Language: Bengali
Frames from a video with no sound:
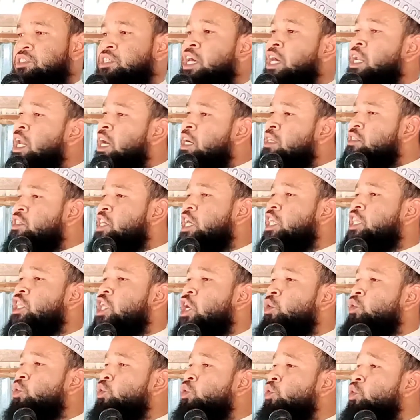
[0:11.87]
জেনার
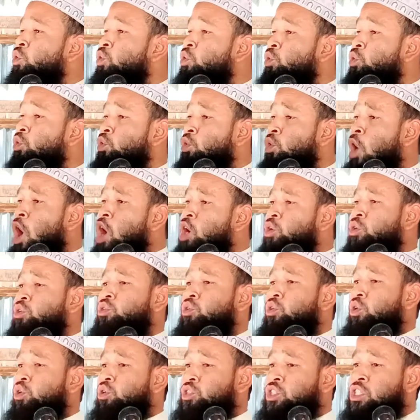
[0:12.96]
চাইতেও
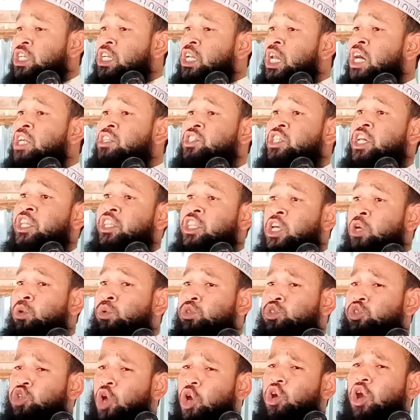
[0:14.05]
নগ্ন জেনার চাইতেও
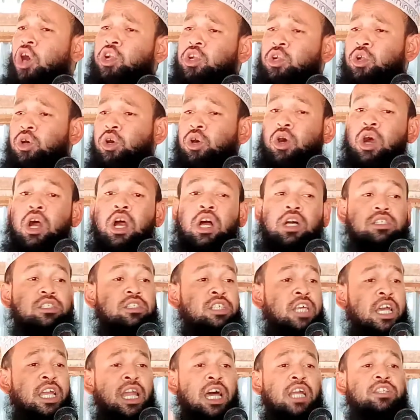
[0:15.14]
জঘন্য
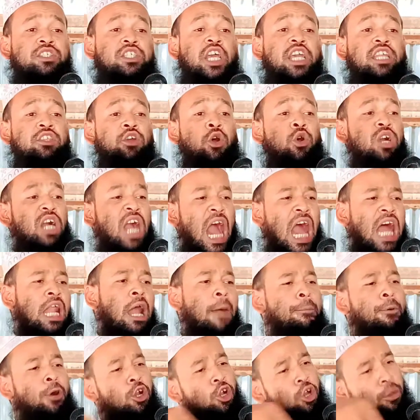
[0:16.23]
জেনার চাইতেও
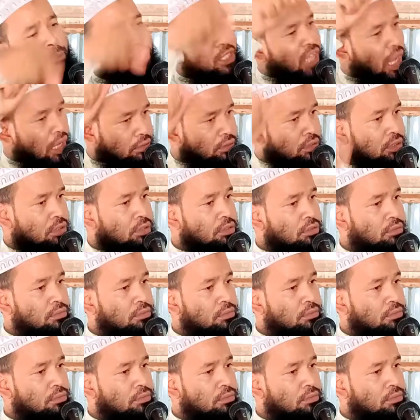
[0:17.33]
খারাপ হলো বিদাত